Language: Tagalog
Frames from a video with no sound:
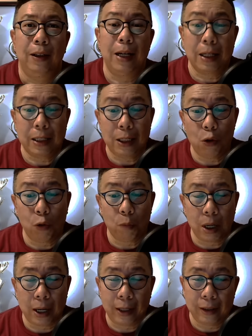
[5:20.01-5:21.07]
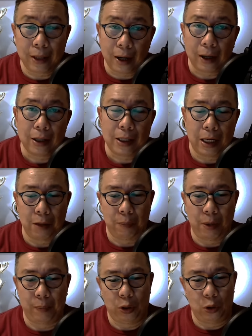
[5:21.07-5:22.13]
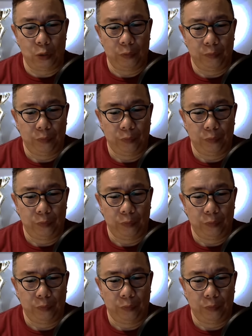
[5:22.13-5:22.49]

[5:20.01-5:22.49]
nagsinukmagay na sila Papa Joe.